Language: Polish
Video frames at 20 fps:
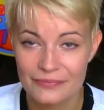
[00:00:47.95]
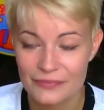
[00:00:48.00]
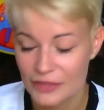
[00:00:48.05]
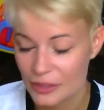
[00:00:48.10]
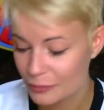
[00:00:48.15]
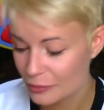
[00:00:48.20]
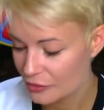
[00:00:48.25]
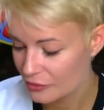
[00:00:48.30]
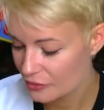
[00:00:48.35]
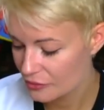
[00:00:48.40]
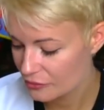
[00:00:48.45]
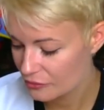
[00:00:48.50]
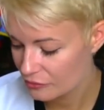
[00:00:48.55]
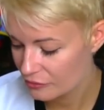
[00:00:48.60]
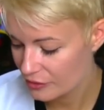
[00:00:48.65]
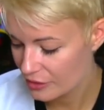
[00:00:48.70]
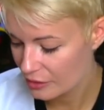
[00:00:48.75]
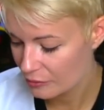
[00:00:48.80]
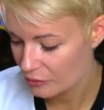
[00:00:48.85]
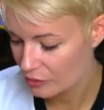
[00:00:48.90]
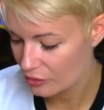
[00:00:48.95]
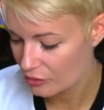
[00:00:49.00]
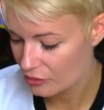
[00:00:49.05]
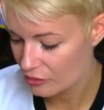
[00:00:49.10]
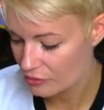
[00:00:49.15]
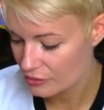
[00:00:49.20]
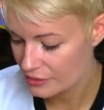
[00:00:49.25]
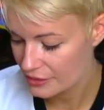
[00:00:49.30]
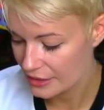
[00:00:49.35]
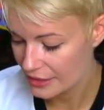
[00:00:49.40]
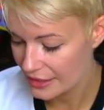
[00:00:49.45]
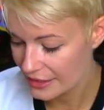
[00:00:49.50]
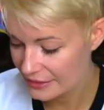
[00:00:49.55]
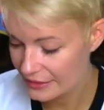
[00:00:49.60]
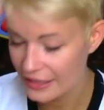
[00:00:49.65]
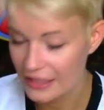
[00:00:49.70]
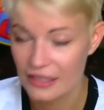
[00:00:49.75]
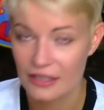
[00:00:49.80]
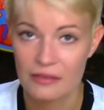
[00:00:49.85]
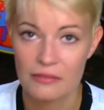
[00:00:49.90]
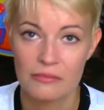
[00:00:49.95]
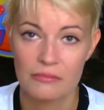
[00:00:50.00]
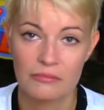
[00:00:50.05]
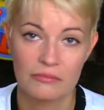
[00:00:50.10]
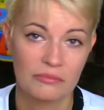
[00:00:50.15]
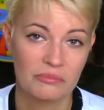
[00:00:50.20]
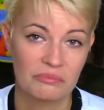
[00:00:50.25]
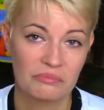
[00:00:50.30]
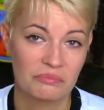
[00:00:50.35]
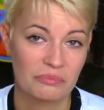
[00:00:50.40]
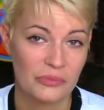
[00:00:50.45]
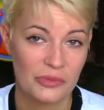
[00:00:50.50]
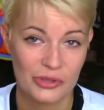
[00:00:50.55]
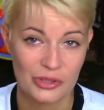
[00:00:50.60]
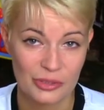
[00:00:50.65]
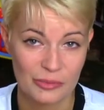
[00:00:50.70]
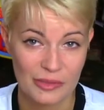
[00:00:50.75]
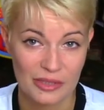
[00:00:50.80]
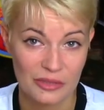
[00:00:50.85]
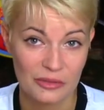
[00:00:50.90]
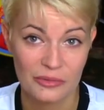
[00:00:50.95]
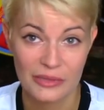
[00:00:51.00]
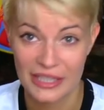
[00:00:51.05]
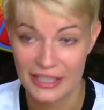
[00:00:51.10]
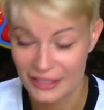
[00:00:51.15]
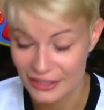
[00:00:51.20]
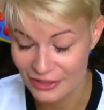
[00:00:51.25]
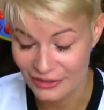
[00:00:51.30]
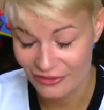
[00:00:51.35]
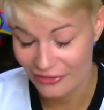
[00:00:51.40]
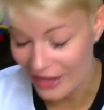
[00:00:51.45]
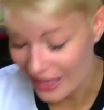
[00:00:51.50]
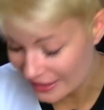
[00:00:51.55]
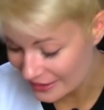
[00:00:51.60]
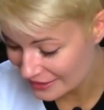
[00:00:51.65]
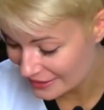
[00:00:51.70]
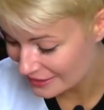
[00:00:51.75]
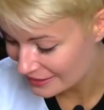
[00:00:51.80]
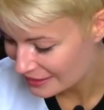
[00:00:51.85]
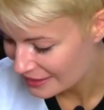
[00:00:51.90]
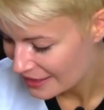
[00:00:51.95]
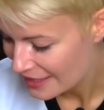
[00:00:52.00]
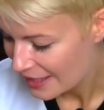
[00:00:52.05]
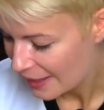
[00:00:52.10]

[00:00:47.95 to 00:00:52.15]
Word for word: I powiem Wam o zaletach, może będą jakieś wady